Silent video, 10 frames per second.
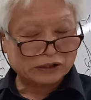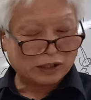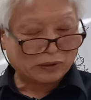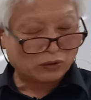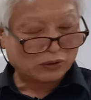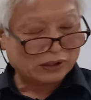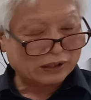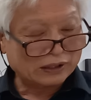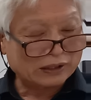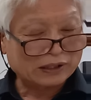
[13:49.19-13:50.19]
그게 바로
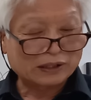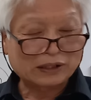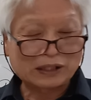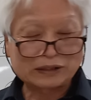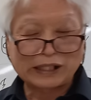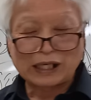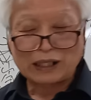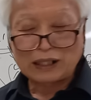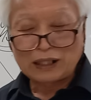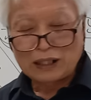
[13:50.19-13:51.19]
제야.